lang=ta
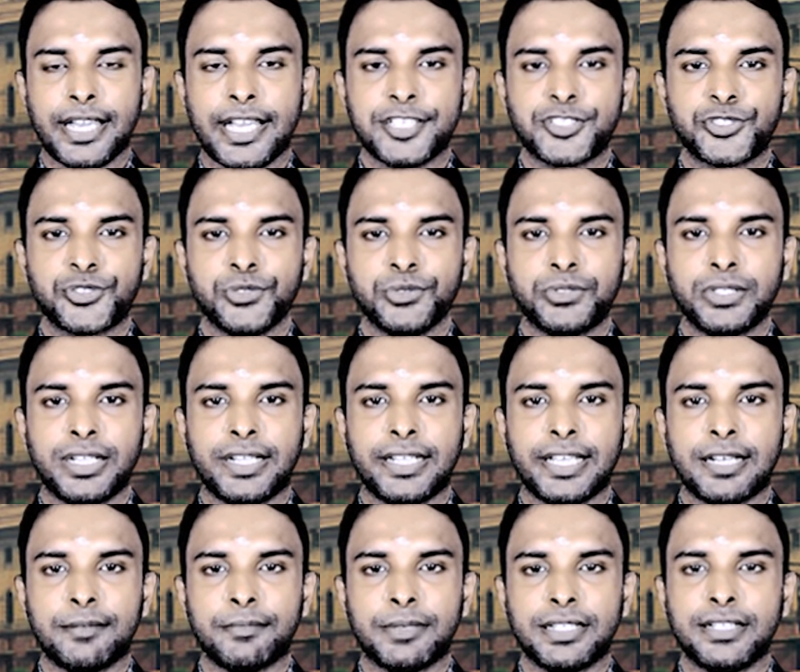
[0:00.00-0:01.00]
எஸ்யூ
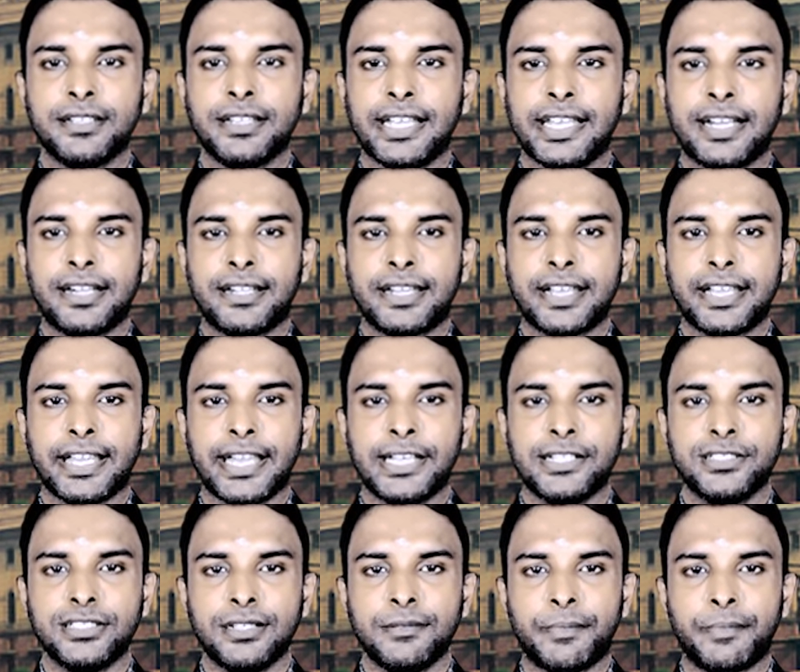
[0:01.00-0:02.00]
தேர்ட்டி என்பது இரட்டை
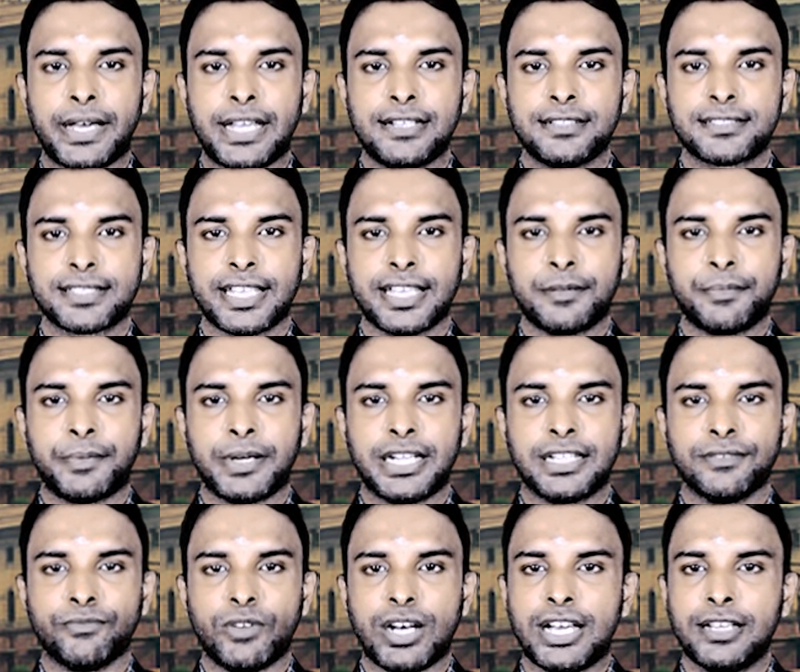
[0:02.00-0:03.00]
என்ஜின் பல்
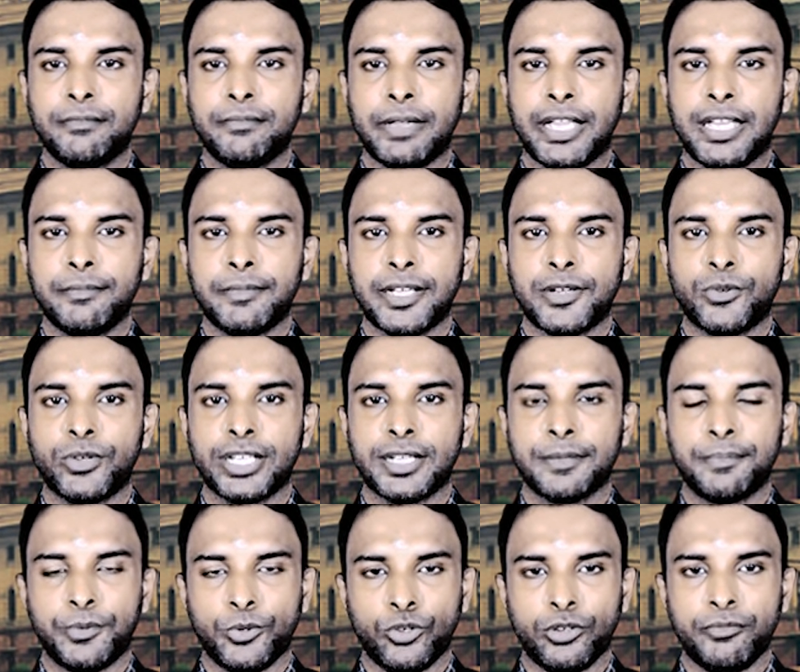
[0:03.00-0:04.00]
செயற்பாட்டு வான் மேன்மையுடைய
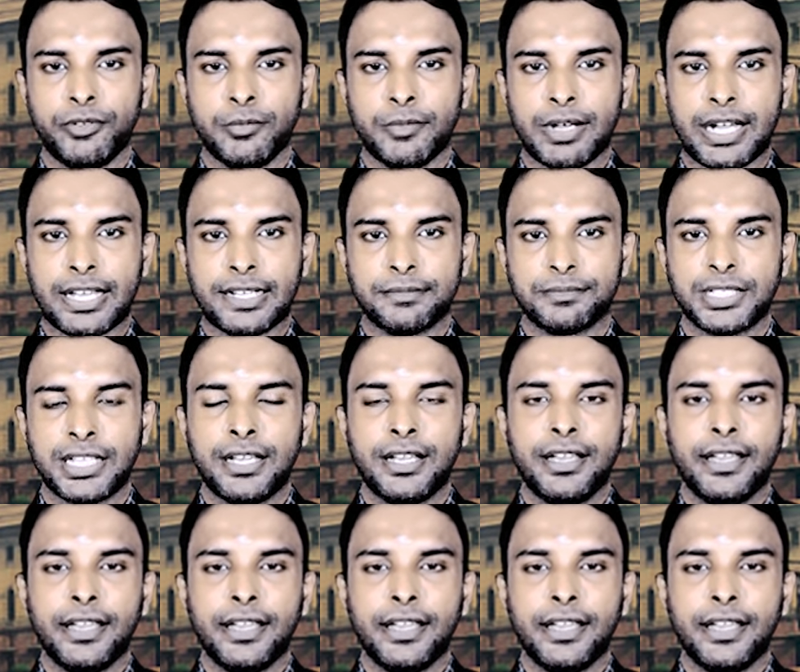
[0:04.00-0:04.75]
போர் விமானம்